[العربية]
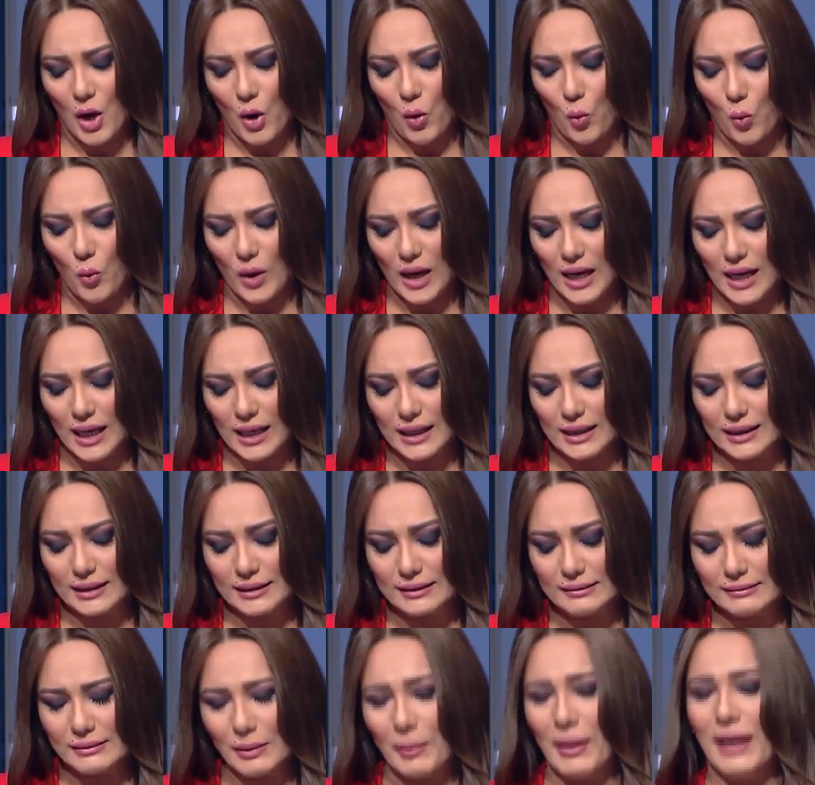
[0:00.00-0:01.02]

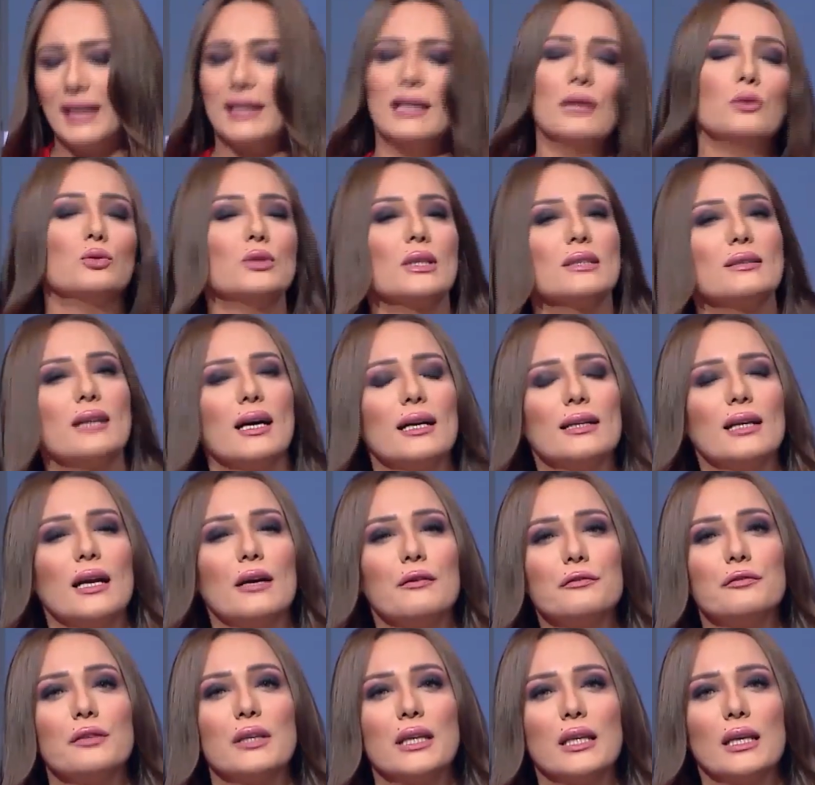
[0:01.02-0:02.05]
وطبعا لو تضعنا
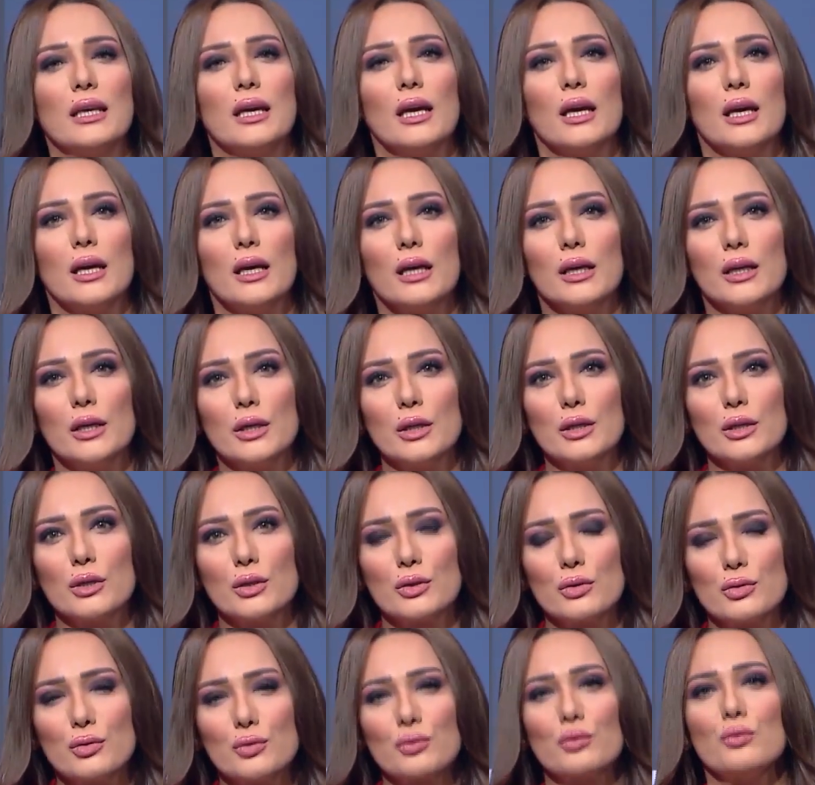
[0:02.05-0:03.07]
في
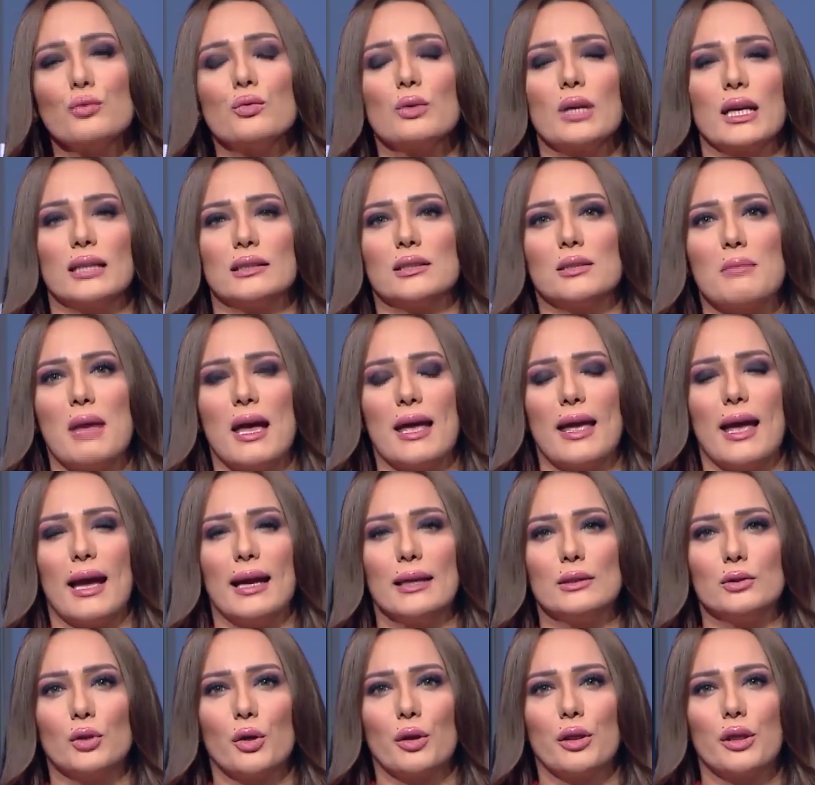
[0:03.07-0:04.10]
صورة ما
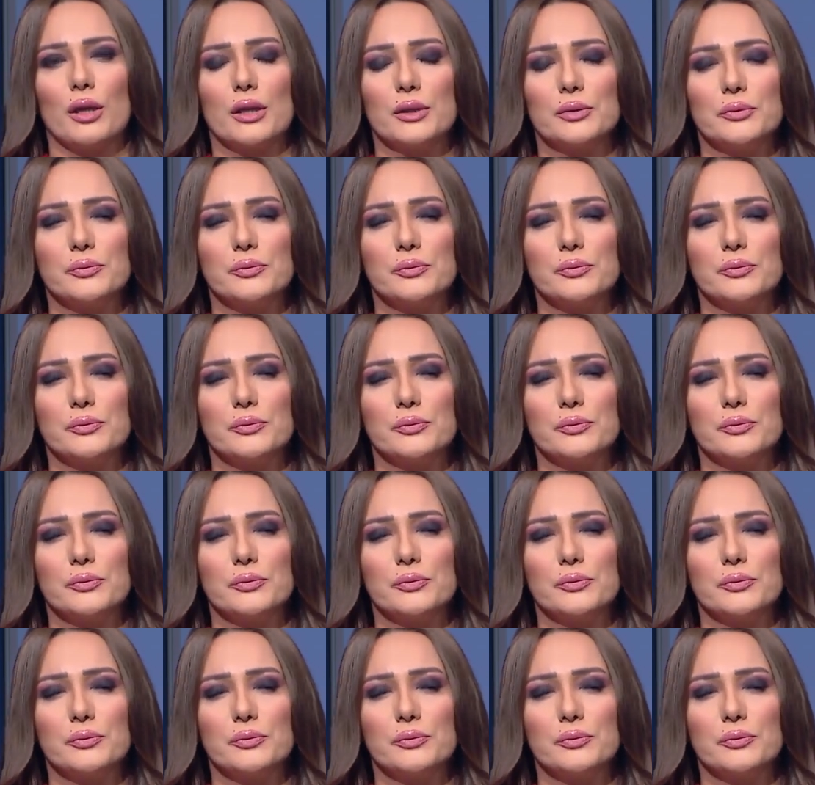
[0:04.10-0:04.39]
يحدث